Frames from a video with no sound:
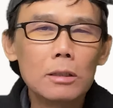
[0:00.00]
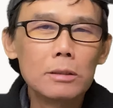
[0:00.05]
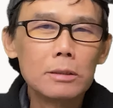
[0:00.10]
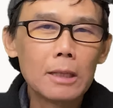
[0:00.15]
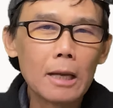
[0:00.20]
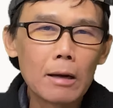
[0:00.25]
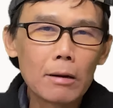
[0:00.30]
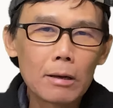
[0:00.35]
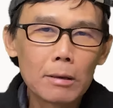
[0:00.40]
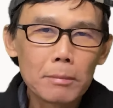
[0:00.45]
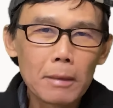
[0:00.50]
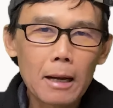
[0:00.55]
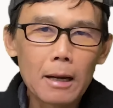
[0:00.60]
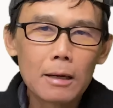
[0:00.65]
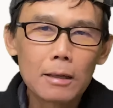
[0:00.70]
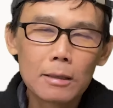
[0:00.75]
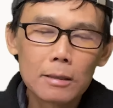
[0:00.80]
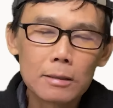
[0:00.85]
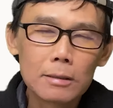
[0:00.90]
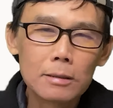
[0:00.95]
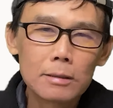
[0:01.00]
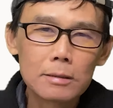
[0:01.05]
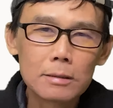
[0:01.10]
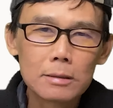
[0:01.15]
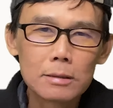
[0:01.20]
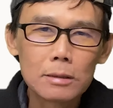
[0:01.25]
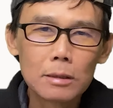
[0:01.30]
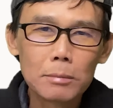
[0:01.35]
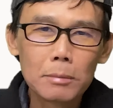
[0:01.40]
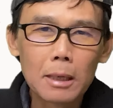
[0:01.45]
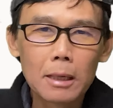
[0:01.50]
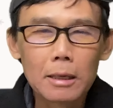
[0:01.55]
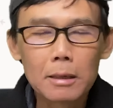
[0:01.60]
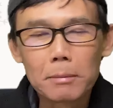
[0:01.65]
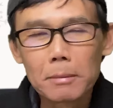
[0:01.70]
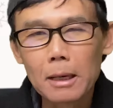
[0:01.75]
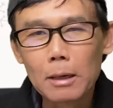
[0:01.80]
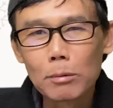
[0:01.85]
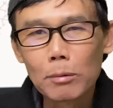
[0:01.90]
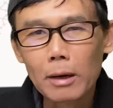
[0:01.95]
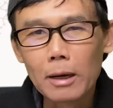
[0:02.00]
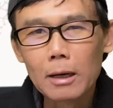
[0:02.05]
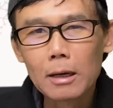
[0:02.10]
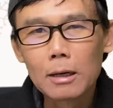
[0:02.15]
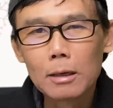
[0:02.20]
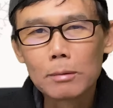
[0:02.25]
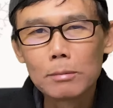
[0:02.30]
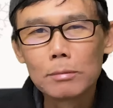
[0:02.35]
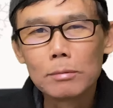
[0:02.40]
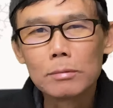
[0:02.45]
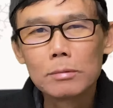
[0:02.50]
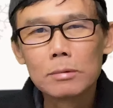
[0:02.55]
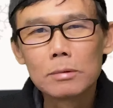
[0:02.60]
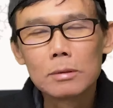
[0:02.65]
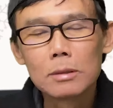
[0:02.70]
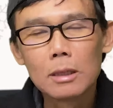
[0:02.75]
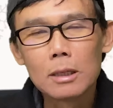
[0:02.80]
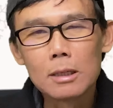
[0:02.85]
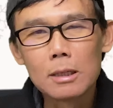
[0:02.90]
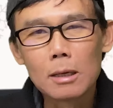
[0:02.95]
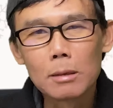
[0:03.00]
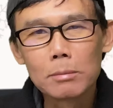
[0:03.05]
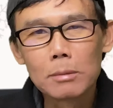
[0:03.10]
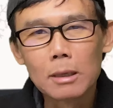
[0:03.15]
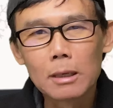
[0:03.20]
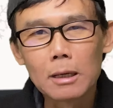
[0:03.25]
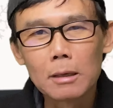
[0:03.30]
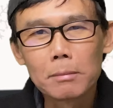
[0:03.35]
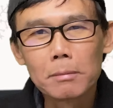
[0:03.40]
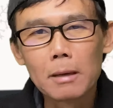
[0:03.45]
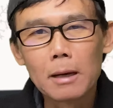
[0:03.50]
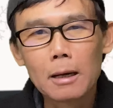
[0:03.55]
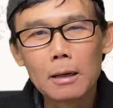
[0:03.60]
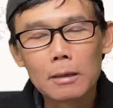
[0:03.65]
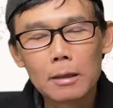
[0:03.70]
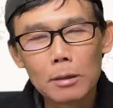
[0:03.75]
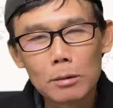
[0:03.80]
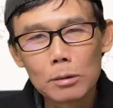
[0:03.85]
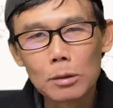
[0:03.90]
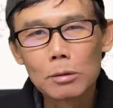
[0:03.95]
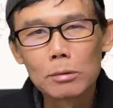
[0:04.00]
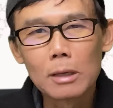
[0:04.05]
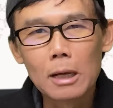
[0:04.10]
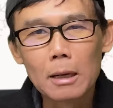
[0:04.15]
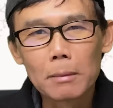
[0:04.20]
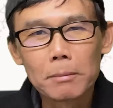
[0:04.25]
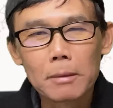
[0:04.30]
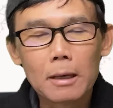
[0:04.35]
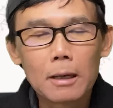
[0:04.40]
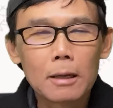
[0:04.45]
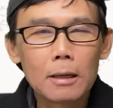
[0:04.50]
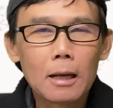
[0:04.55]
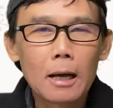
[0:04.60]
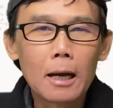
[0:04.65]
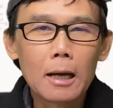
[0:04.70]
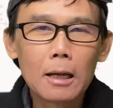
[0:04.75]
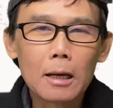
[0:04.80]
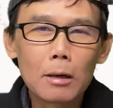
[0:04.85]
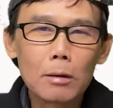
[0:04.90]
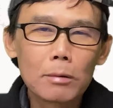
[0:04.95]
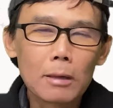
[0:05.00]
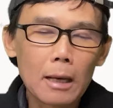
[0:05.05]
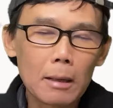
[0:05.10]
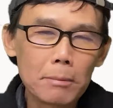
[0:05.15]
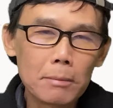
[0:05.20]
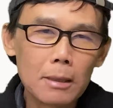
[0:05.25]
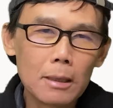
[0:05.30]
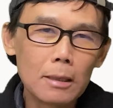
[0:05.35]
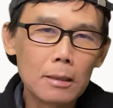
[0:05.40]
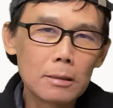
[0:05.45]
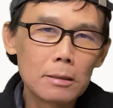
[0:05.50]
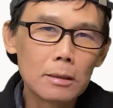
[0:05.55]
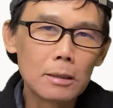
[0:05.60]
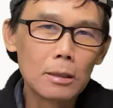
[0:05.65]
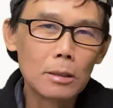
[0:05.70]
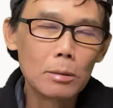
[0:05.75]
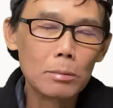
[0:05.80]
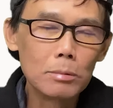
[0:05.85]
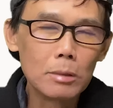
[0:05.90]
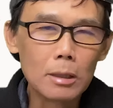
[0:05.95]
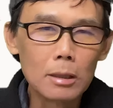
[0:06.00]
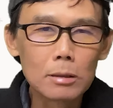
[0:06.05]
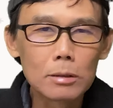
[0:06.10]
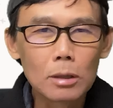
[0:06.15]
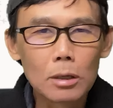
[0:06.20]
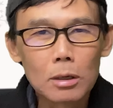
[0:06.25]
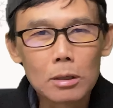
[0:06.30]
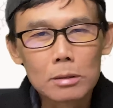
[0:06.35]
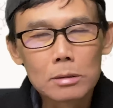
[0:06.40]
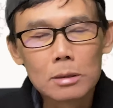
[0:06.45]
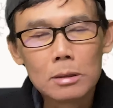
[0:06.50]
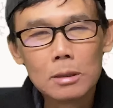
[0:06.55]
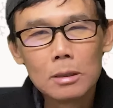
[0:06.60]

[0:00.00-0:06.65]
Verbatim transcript: Chào các bạn. Hôm nay các bạn khỏe không? Hy vọng là các bạn đều tốt đẹp nha. Hải Âu cảm ơn thì cũng vẫn tốt.